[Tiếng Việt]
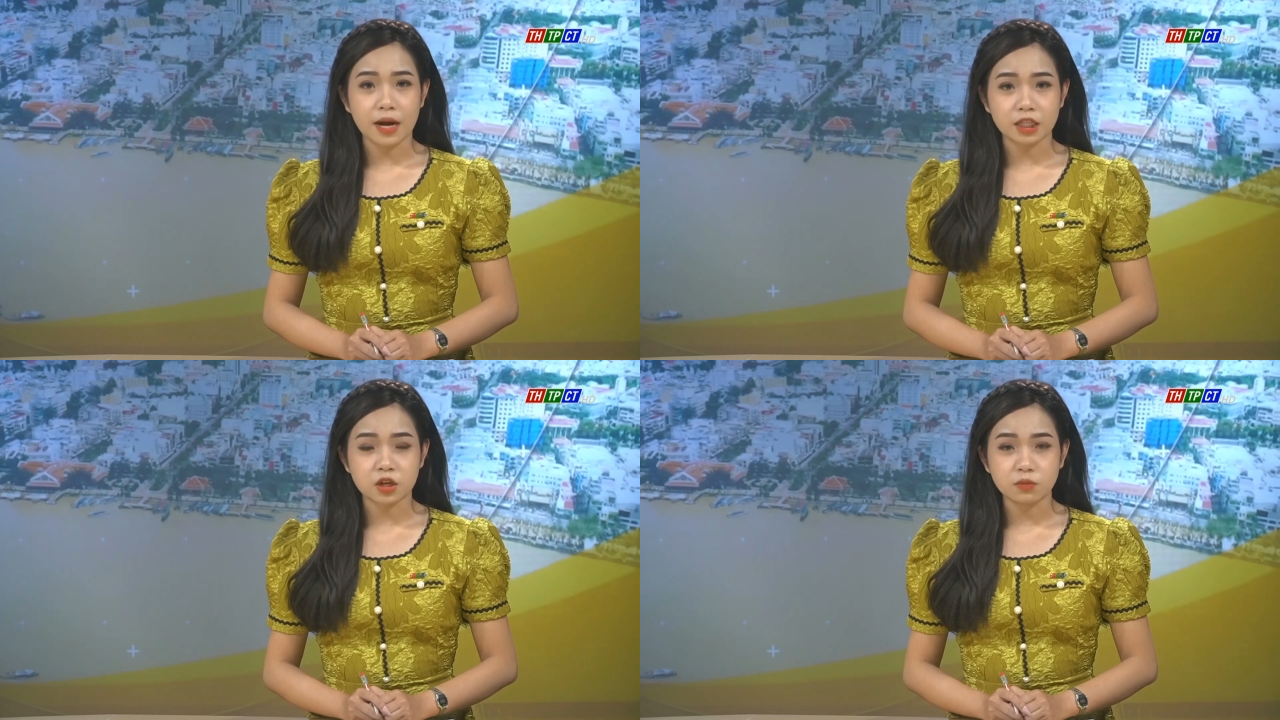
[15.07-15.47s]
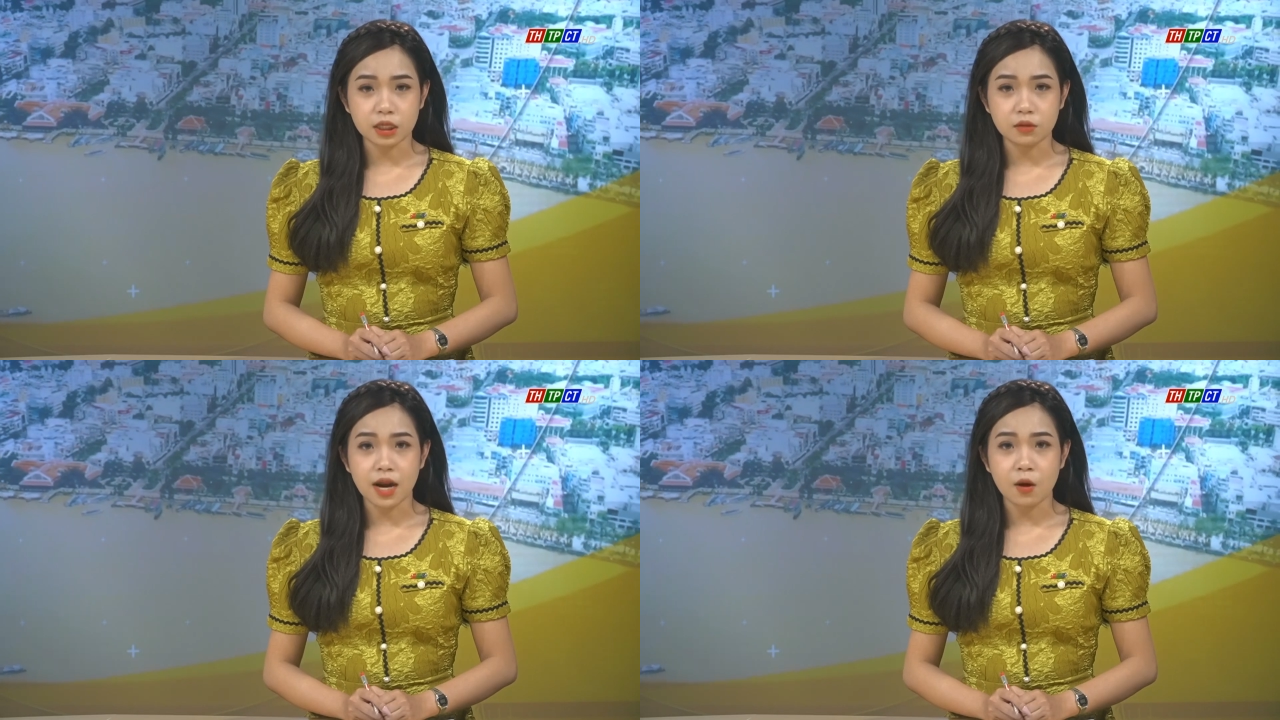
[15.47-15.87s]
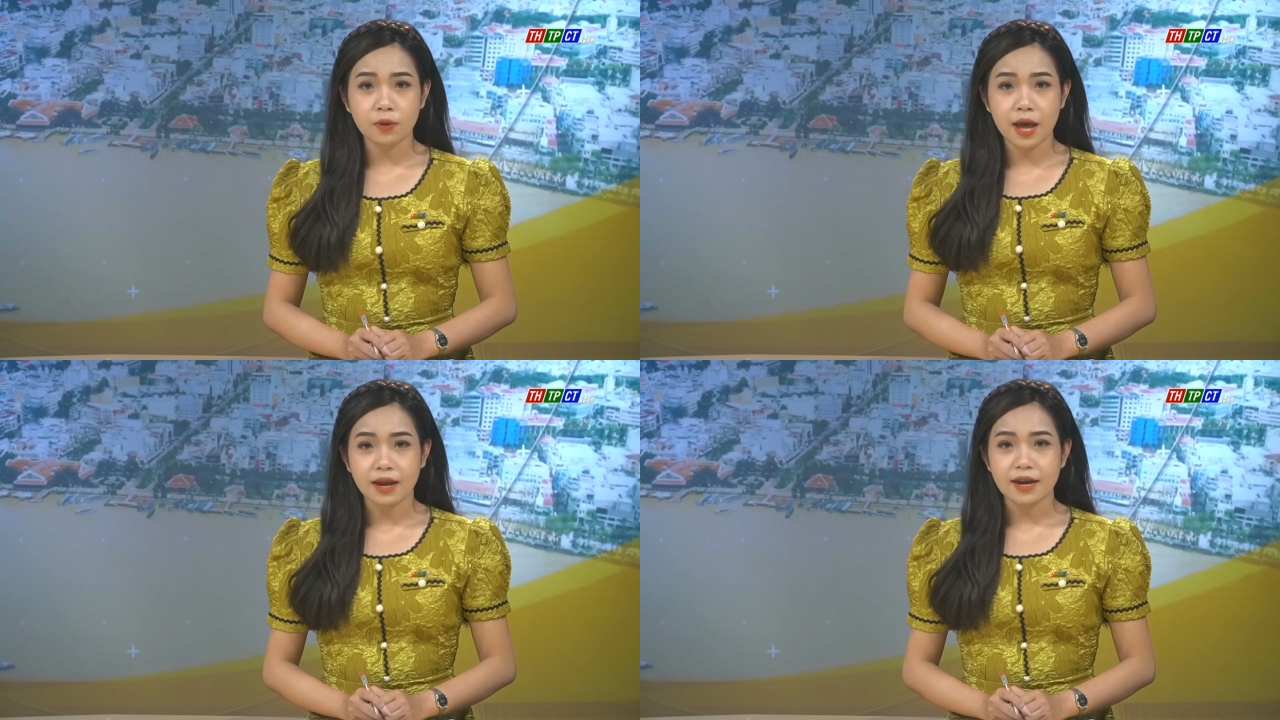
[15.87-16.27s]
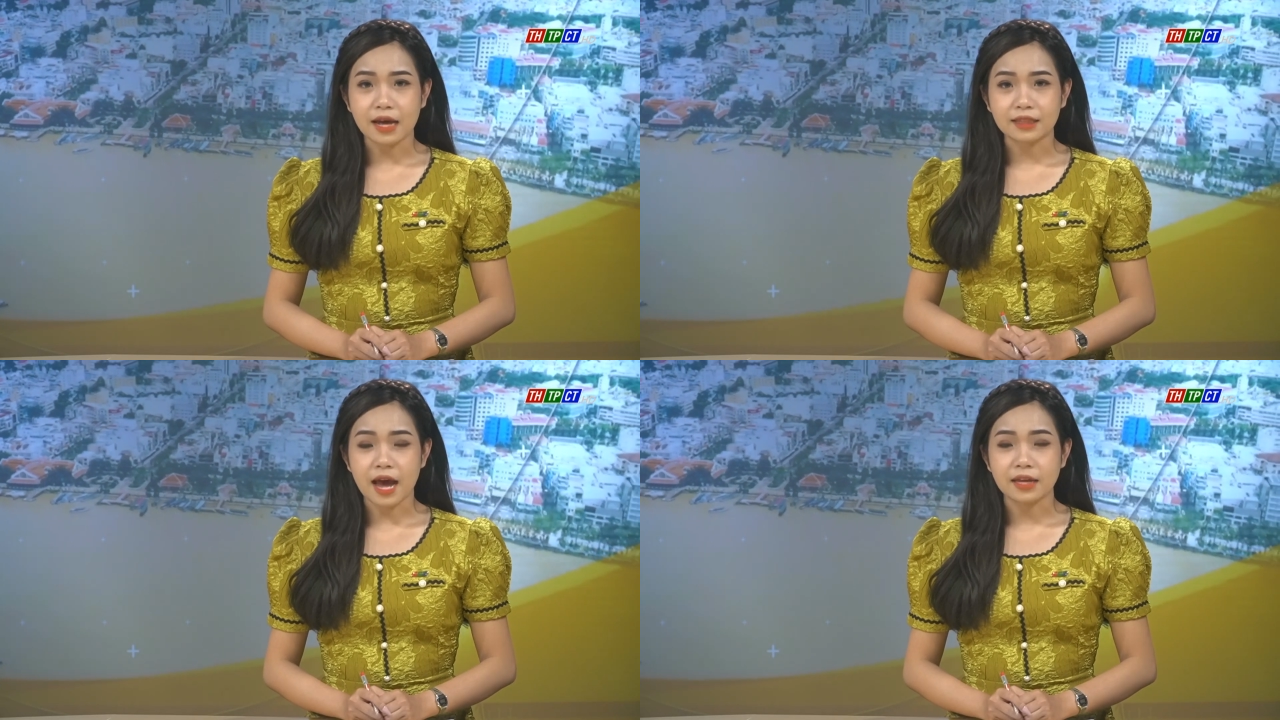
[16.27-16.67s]
bằng sông Cửu Long,
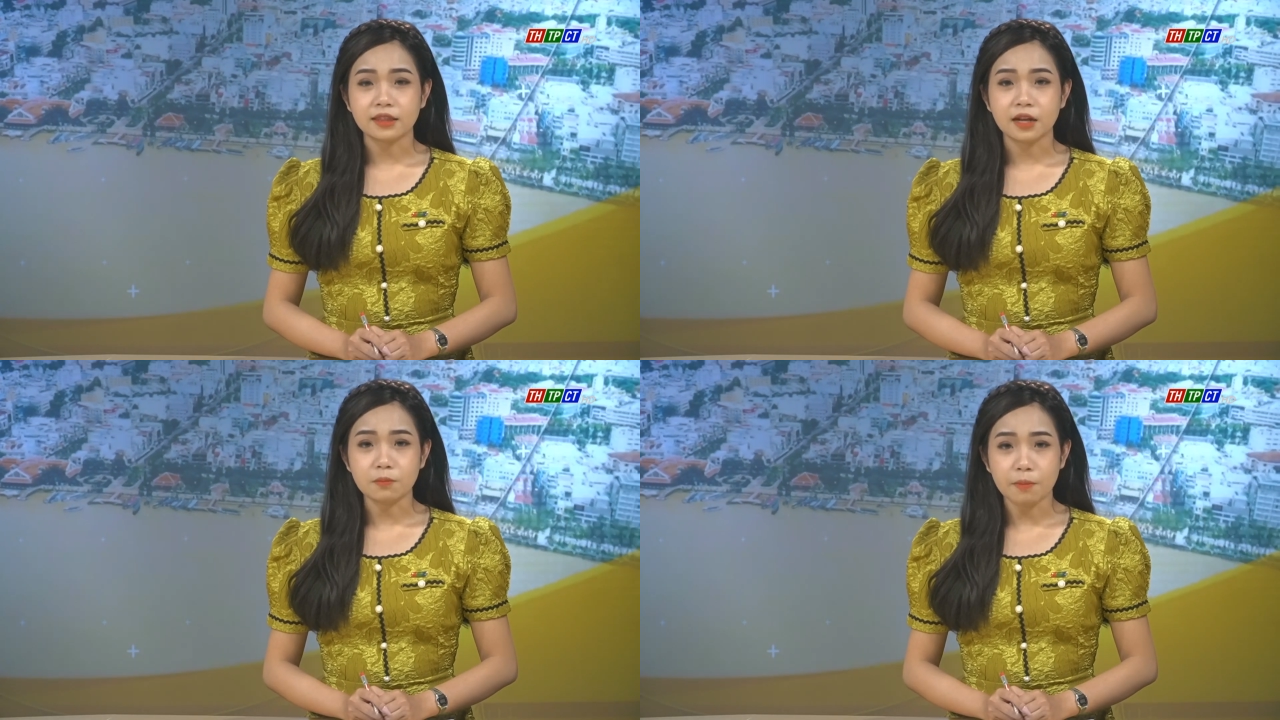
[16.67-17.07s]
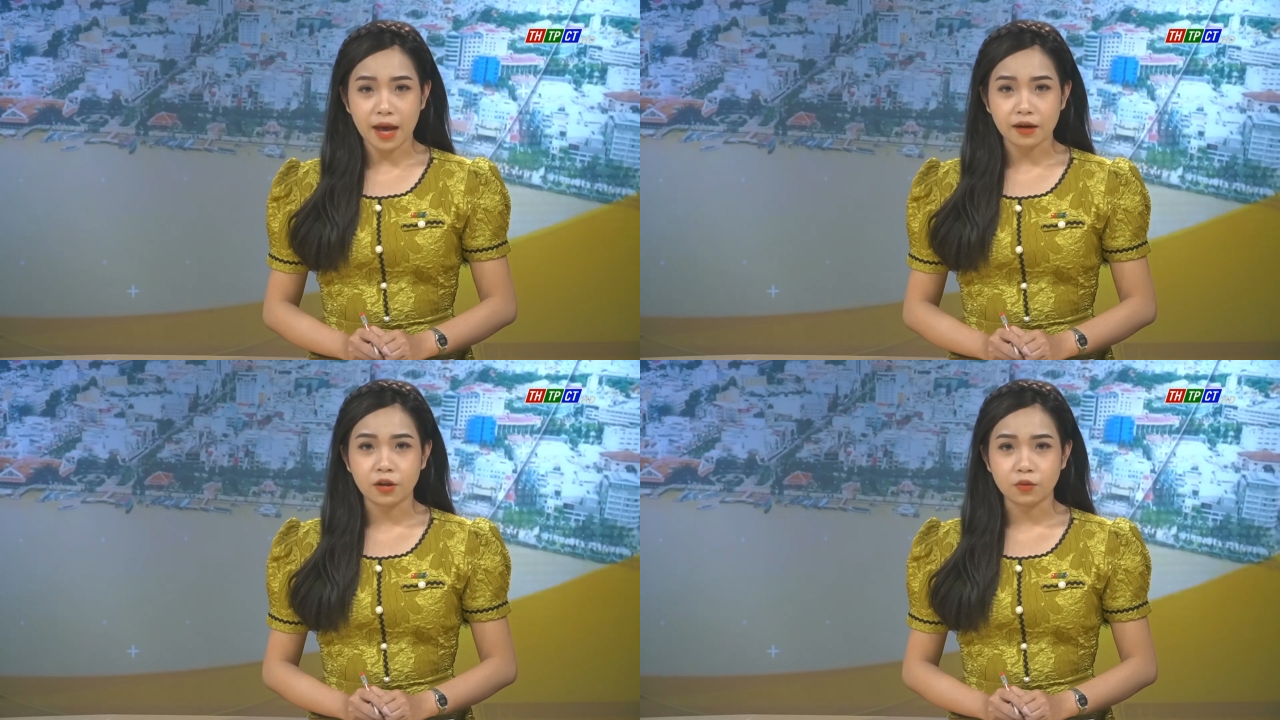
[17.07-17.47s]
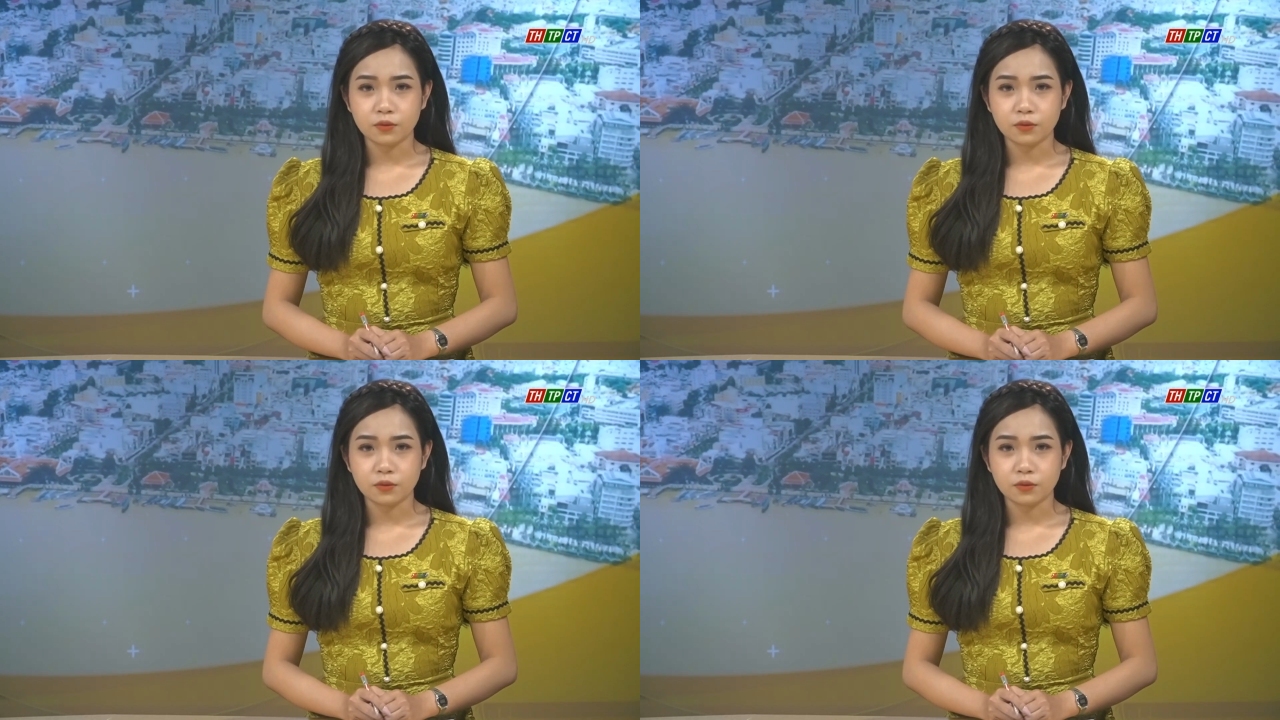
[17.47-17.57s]
đặt tại tỉnh Bạc Liêu.